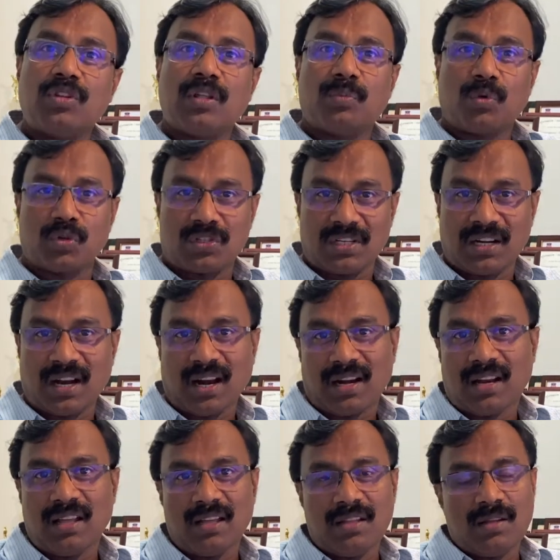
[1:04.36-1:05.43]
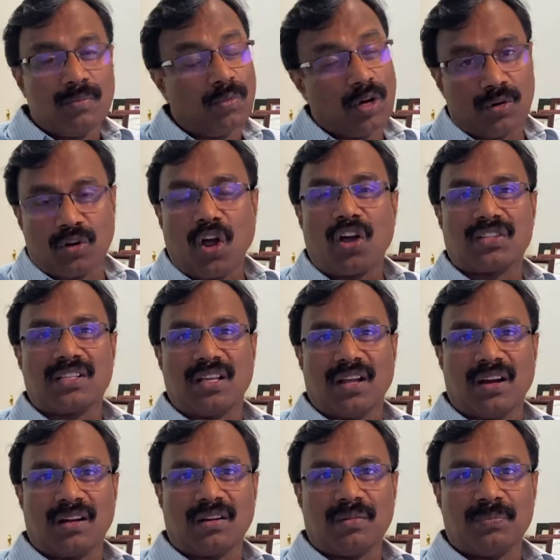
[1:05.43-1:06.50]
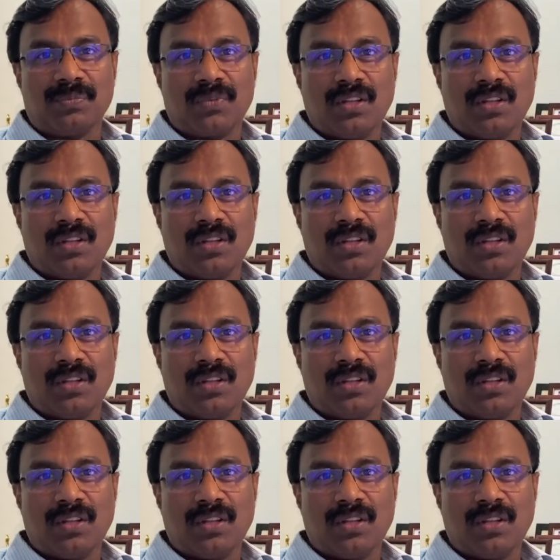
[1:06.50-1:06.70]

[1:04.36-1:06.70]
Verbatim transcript: ముందే పోస్ట్ చేయడాన్ని మనం డాక్సింగ్ అంటాం